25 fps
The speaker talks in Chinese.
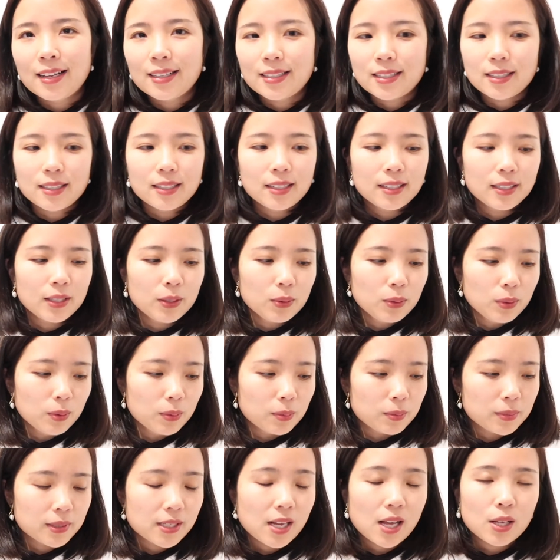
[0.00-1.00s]
这个因为
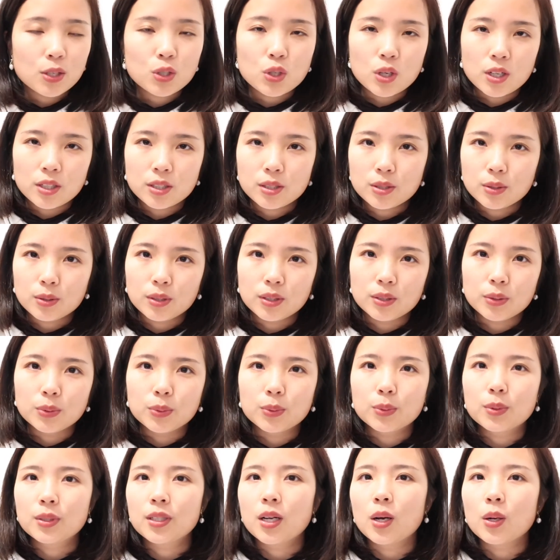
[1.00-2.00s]
我们家装修很多，